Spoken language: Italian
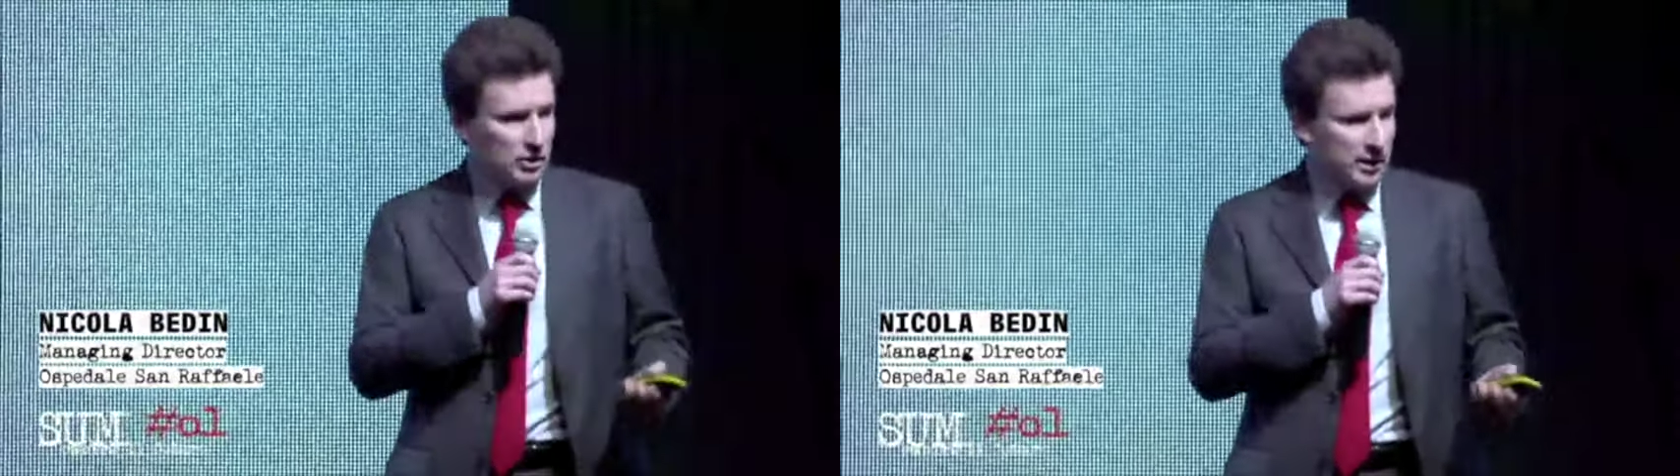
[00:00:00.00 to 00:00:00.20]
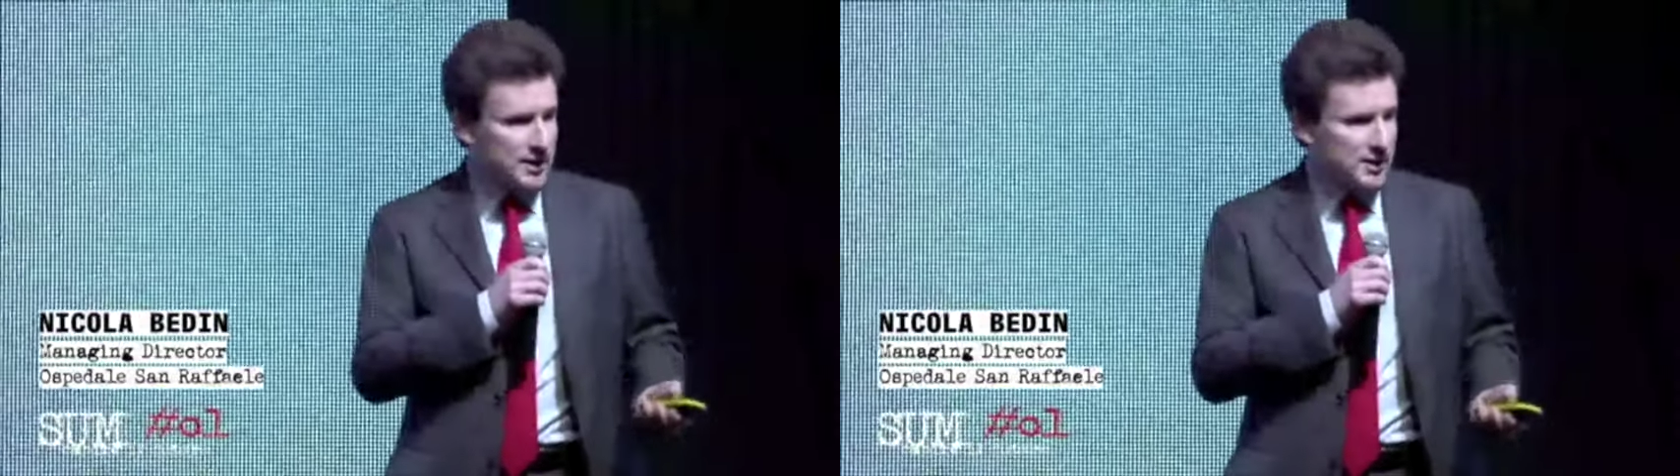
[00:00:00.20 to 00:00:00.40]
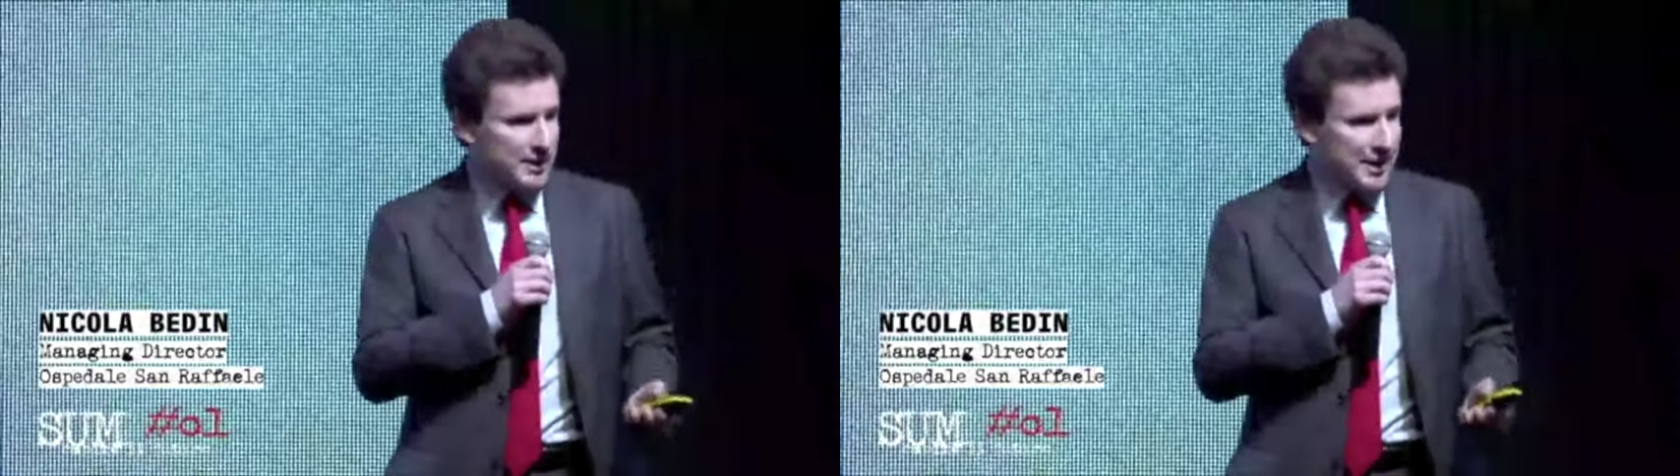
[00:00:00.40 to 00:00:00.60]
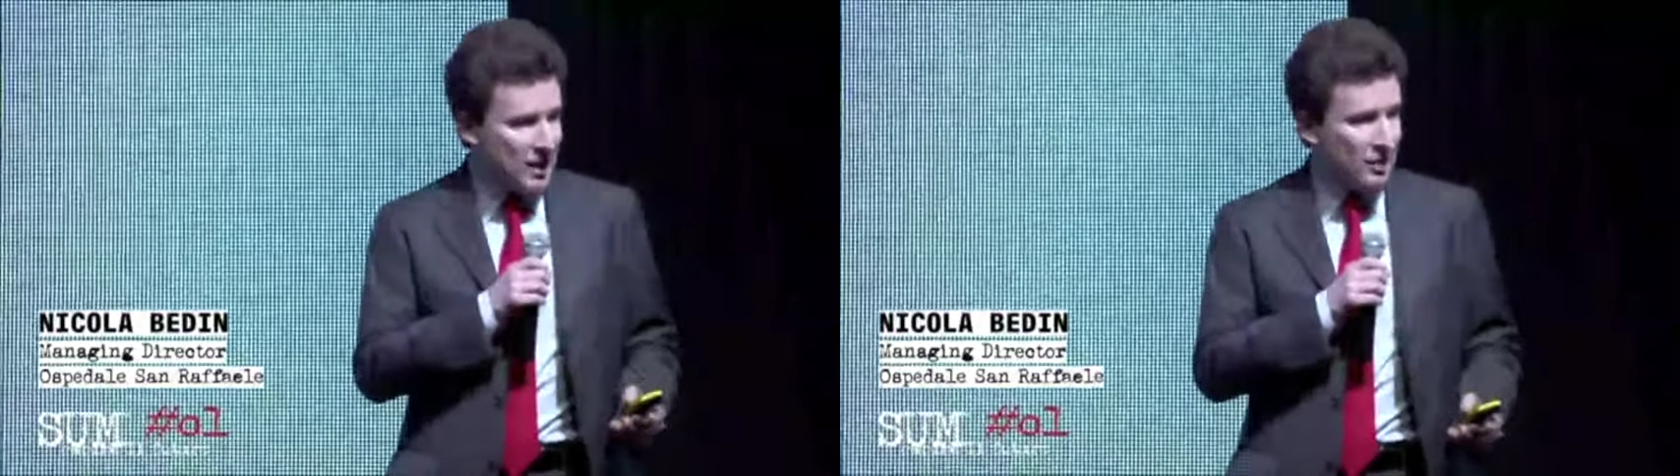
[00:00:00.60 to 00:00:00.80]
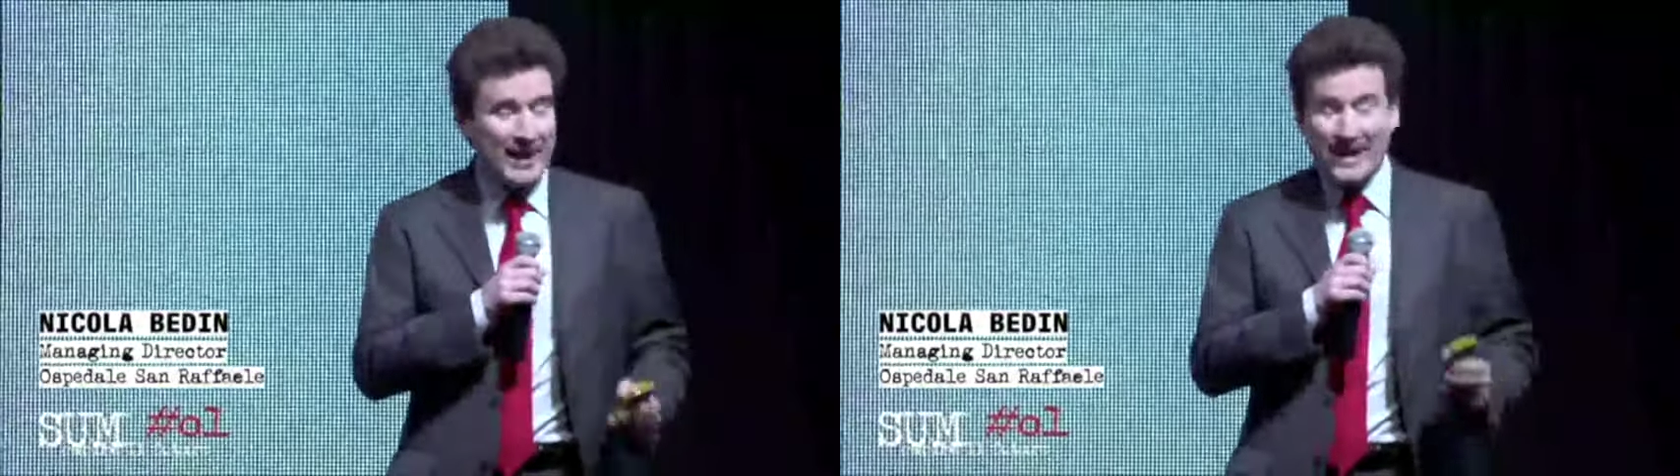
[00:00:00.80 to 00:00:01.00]
che ci saranno
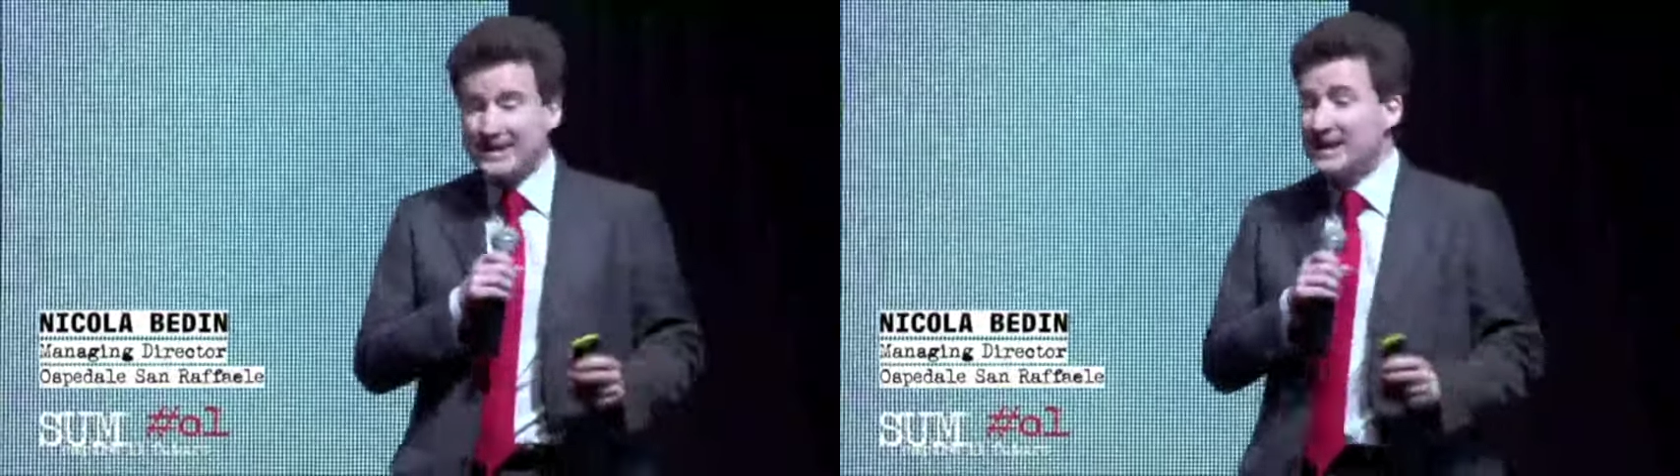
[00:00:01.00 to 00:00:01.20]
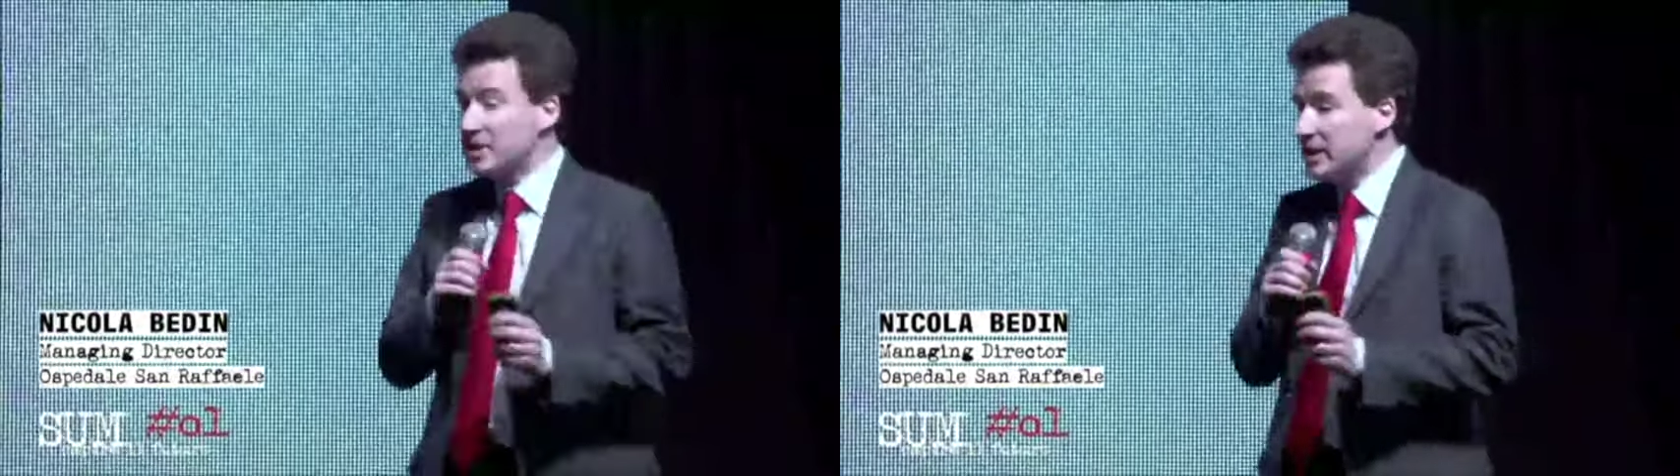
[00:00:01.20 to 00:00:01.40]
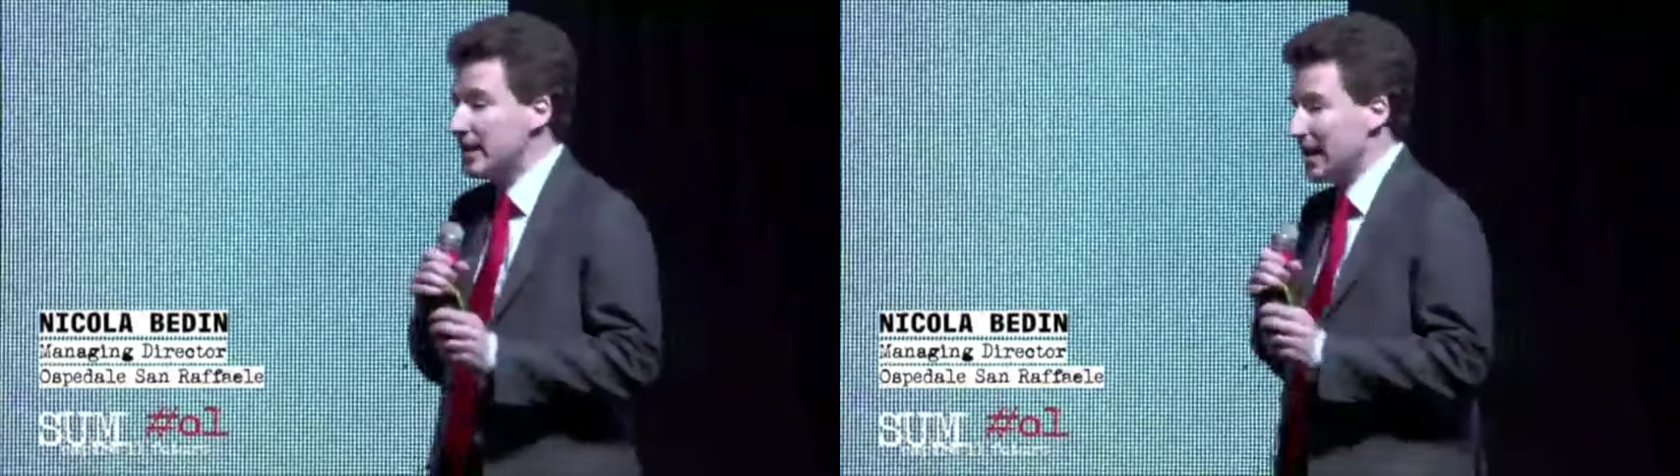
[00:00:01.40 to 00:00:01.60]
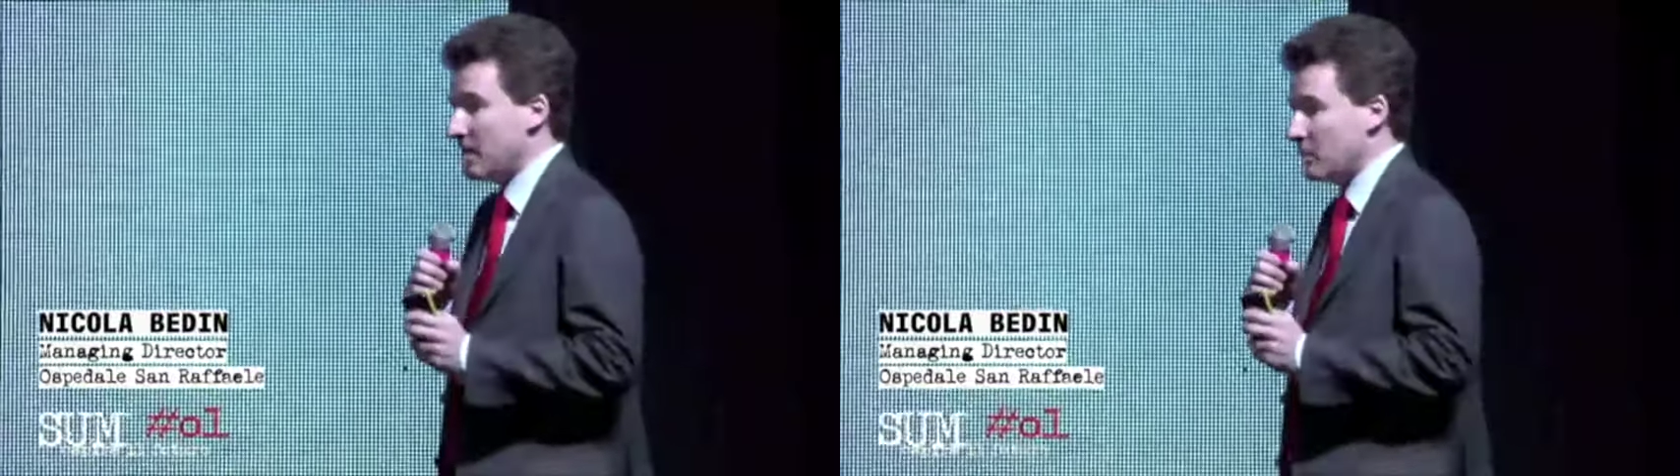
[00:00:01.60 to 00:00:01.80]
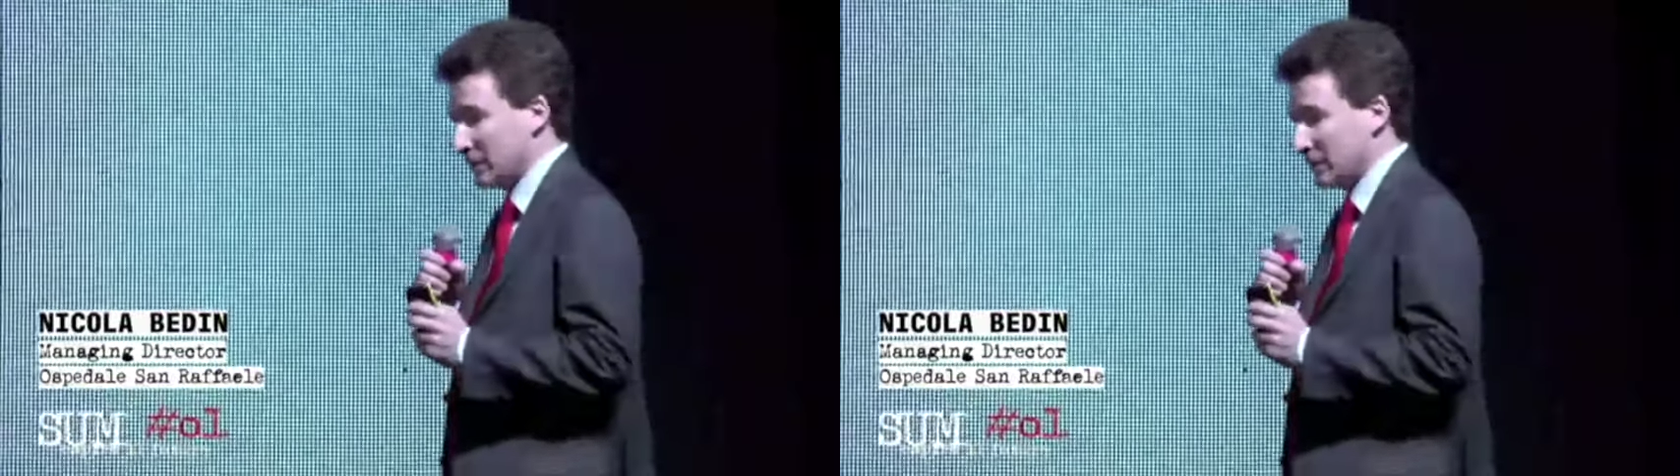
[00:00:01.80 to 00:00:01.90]
e che decideremo